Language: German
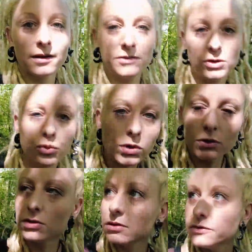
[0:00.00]
Wie cool
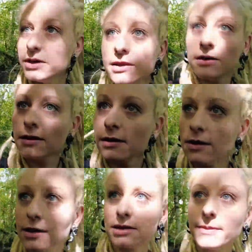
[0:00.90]
irgendwie.
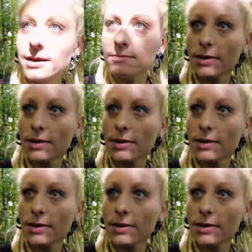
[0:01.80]
Ich meine,